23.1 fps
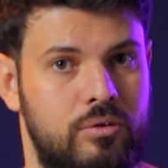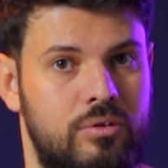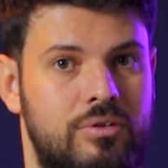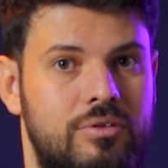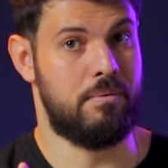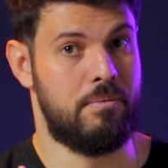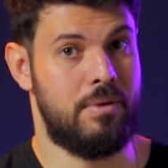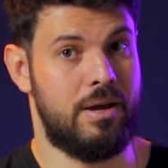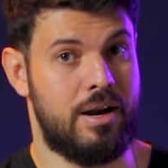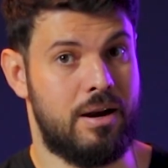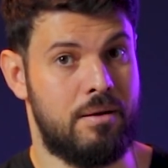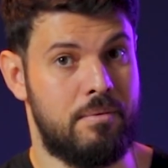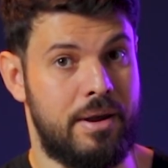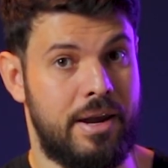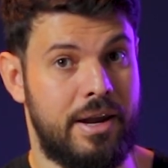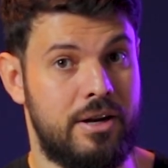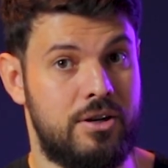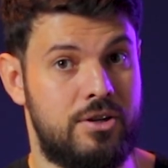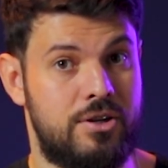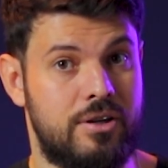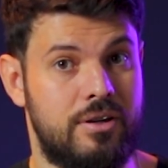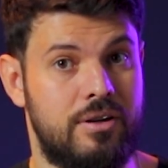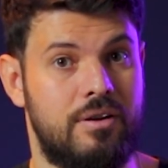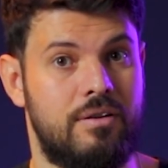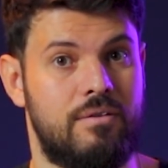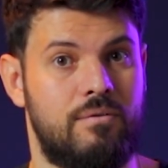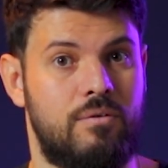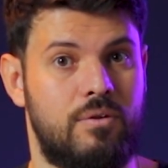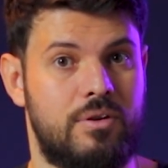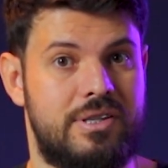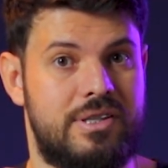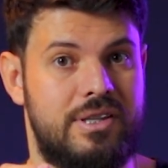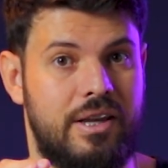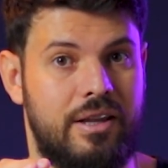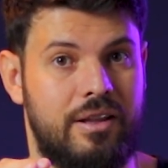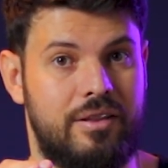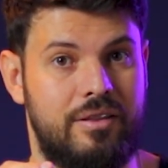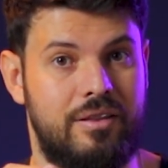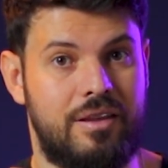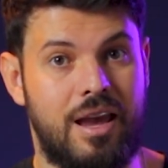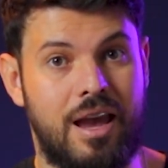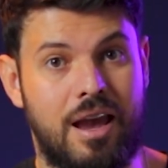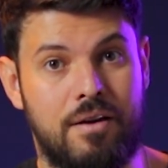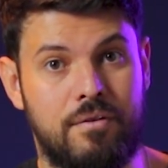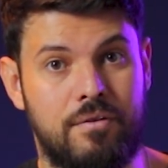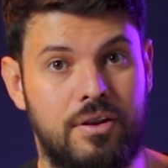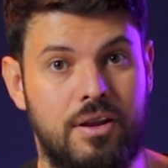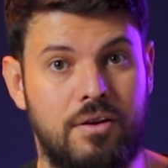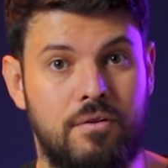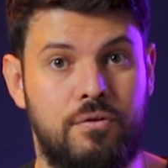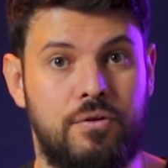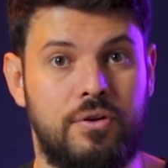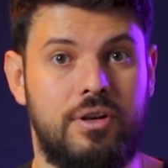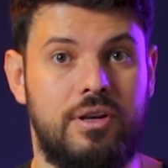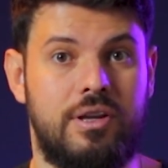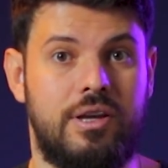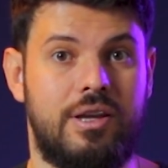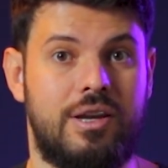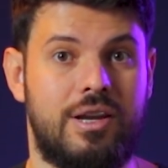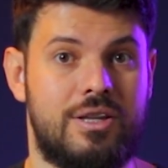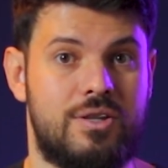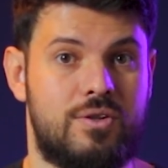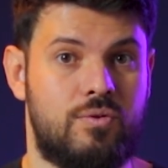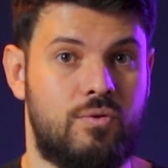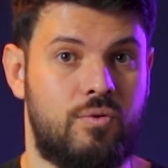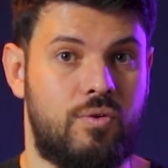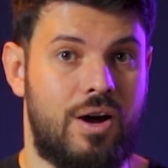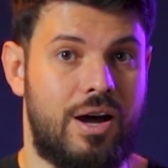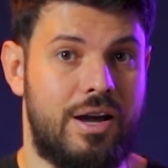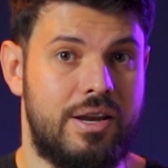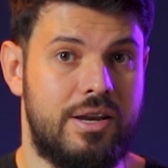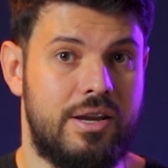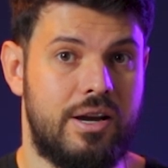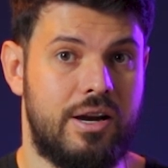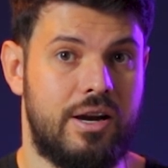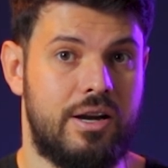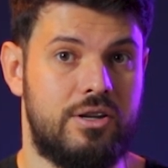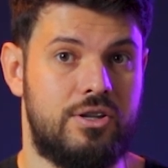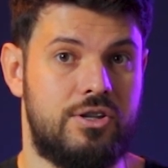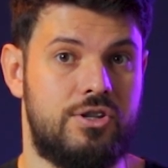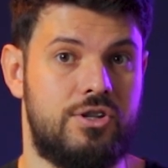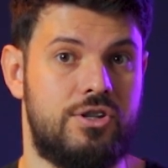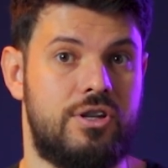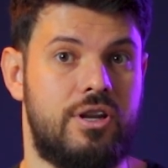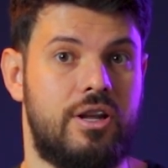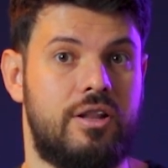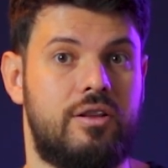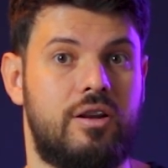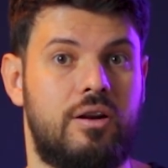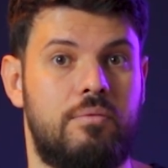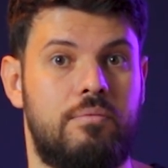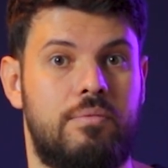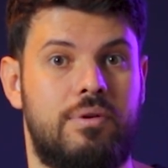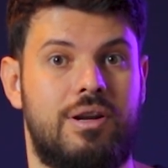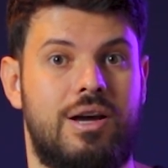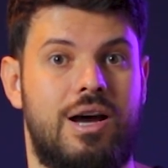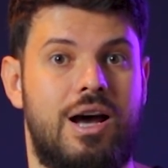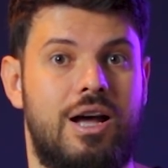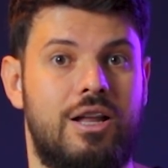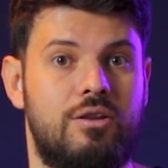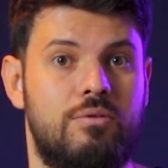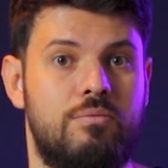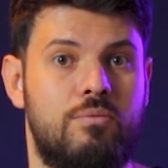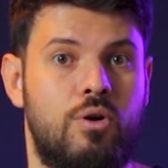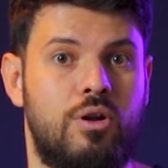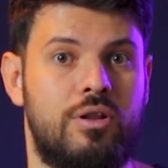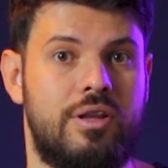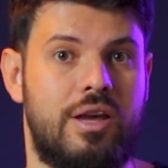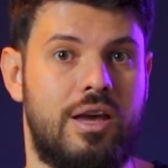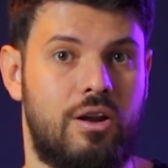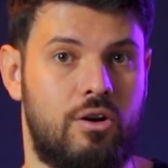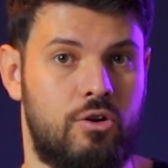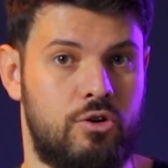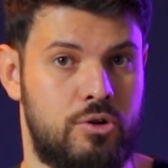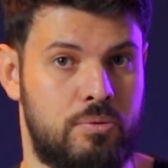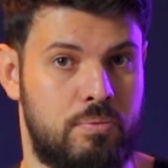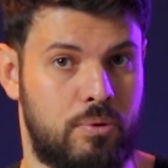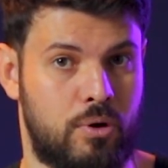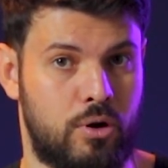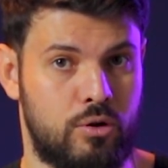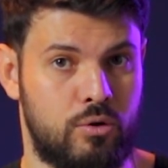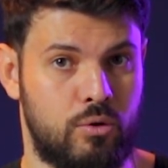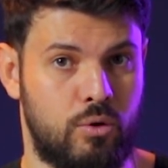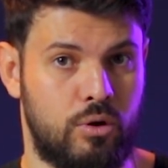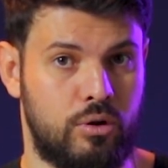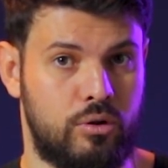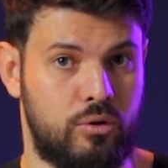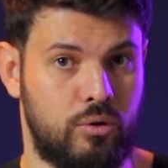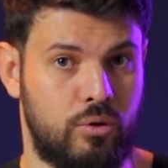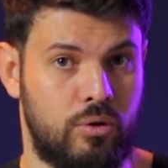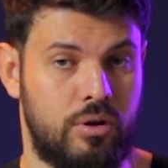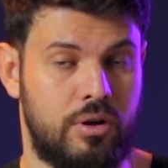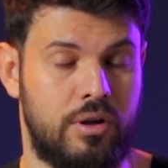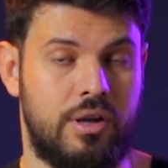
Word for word: Primeiramente, você deve definir as variantes de determinado modelo de produto